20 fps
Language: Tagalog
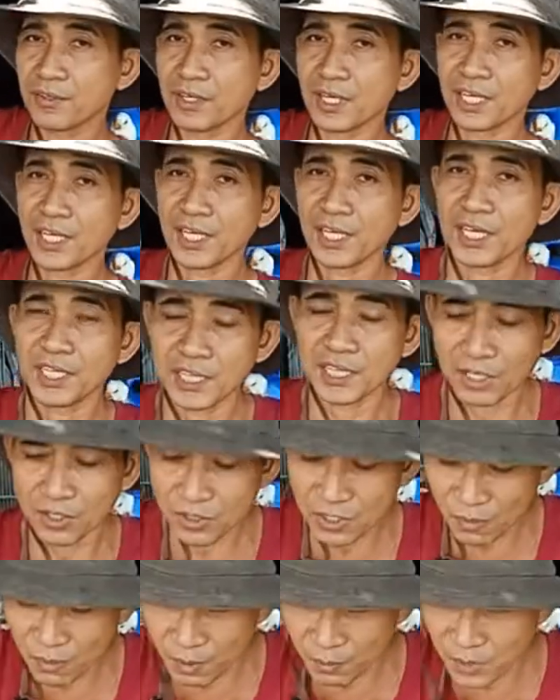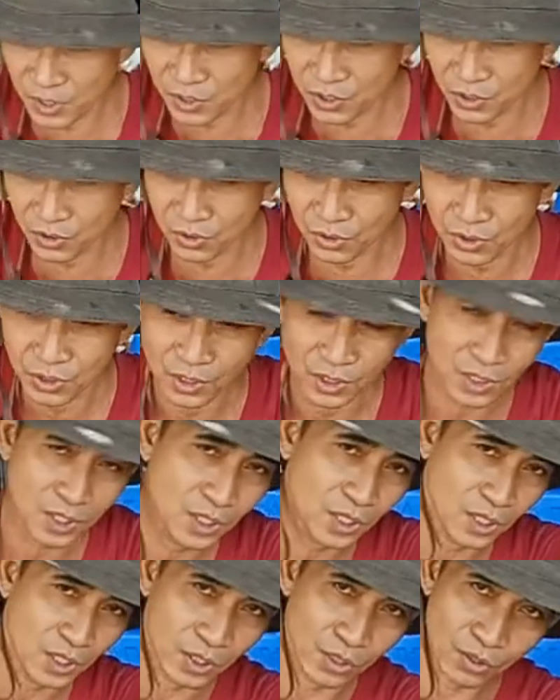nakikita nyo sa mga video,
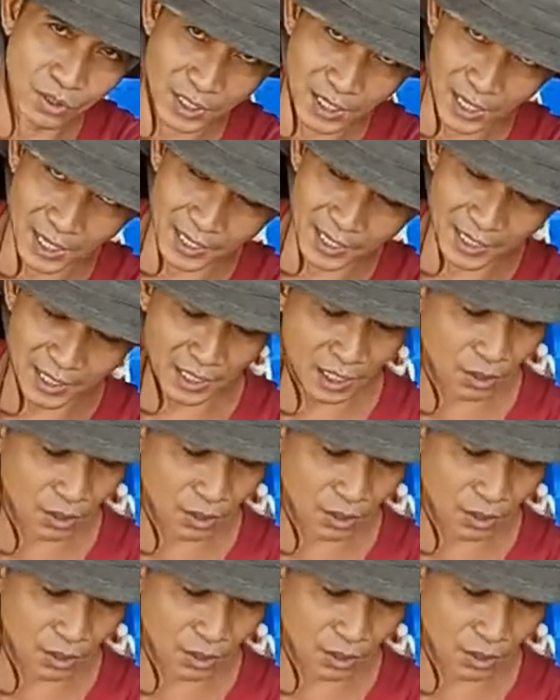yun, nanganak